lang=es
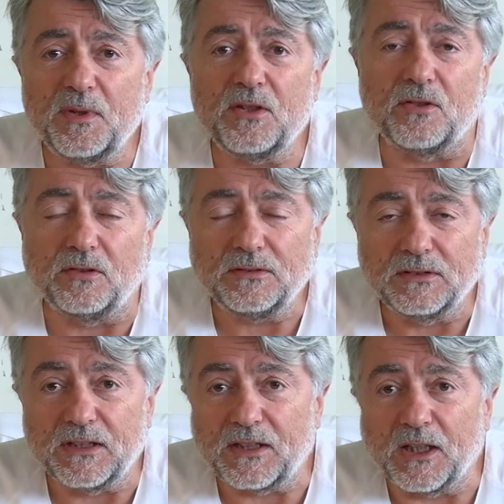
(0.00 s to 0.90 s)
visto
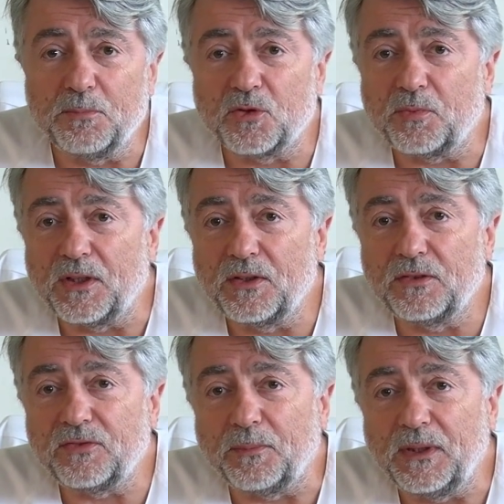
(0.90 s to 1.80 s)
y seguimos
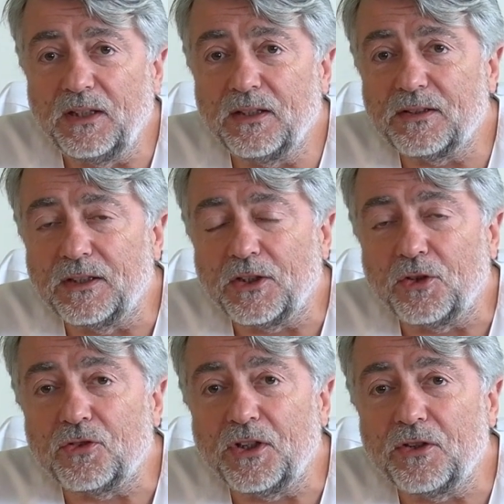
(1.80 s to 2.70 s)
viendo familias en que
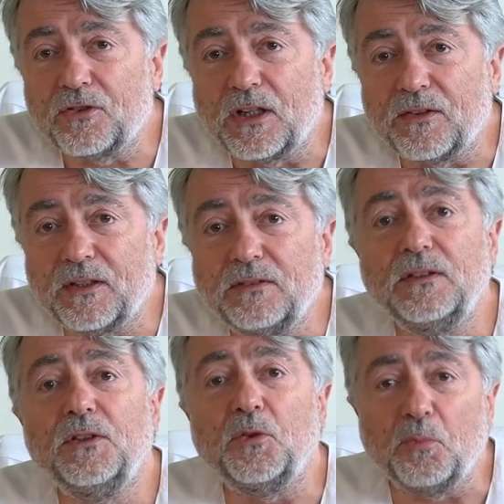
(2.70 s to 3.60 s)
los niños
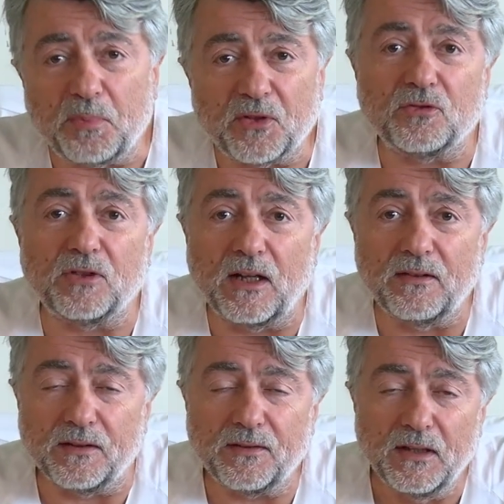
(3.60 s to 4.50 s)
nacen con pesos
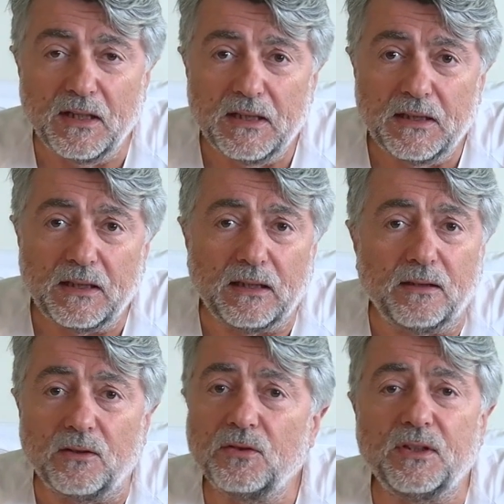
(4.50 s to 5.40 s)
grandes
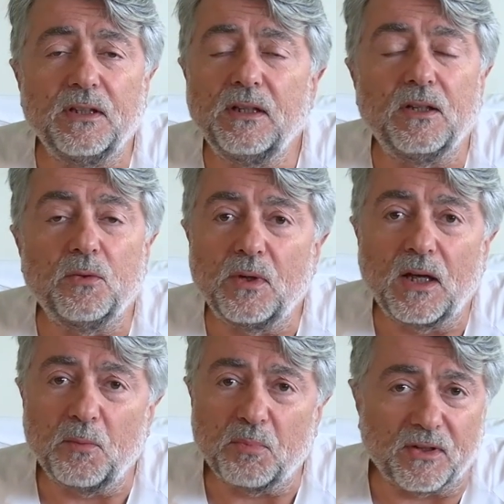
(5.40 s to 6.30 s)
y no tiene
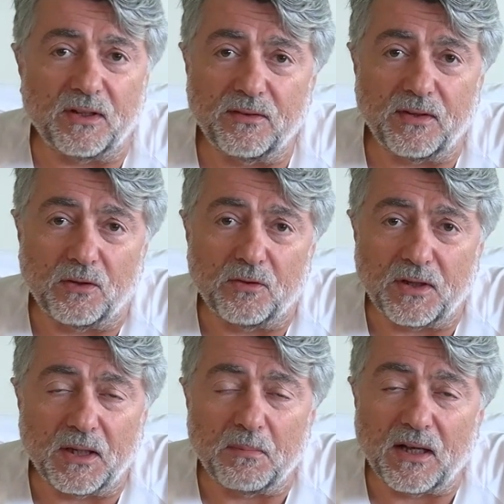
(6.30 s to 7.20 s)
ninguna importancia, no
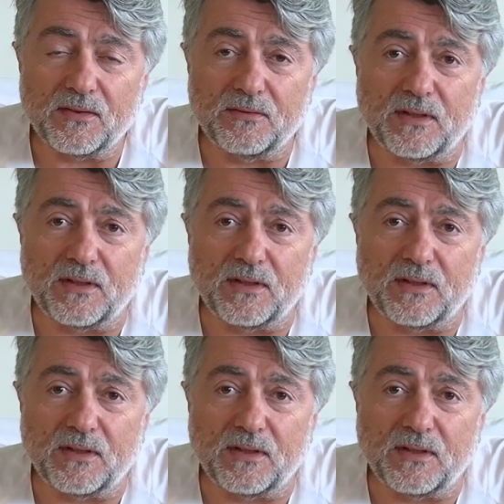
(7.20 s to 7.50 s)
tiene más